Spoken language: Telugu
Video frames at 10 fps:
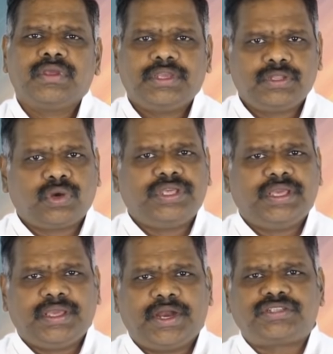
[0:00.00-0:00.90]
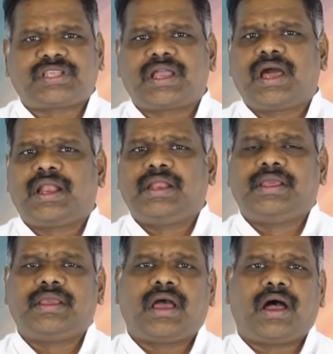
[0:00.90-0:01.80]
ఇదిగో ఈ ఏడు సంఘాలని
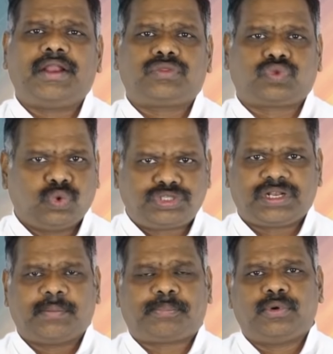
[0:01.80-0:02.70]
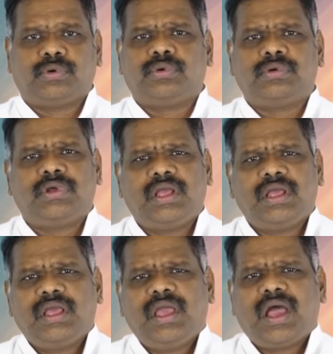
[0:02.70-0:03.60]
ఆయన తూచినప్పుడు
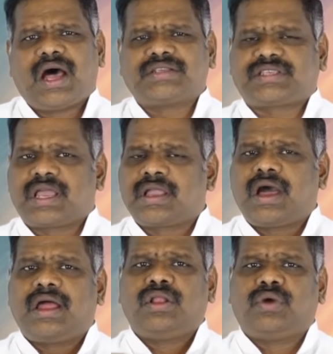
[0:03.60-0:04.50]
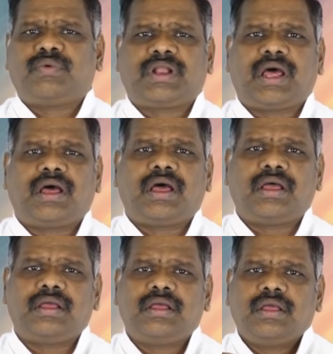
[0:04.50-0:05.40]
ఆ సంఘాలలో ఉన్న
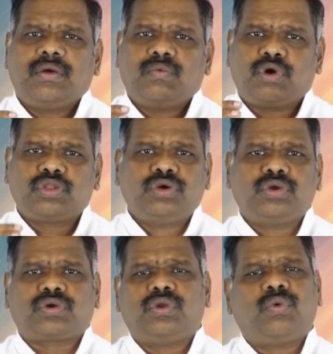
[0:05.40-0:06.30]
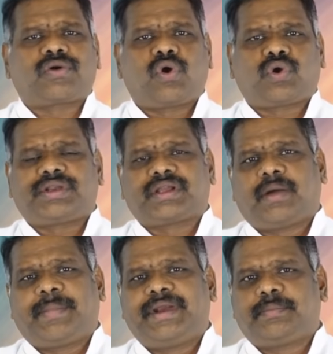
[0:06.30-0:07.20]
ఒడిదుడుకులు ఒక్కొక్కటిగా
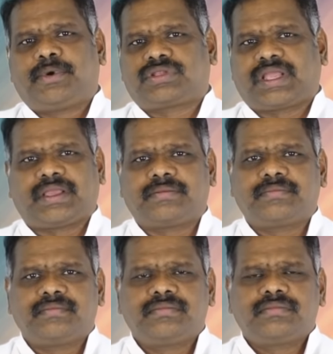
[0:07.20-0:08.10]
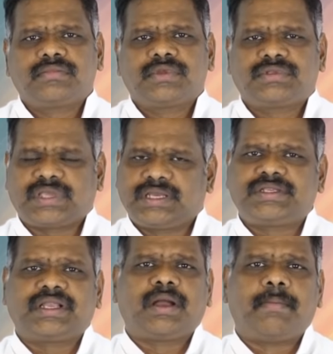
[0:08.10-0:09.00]
బయటపడతాయి
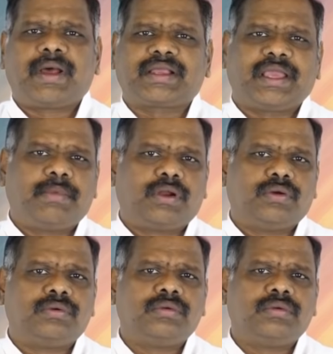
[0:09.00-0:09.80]
సహజంగా మనకే మనం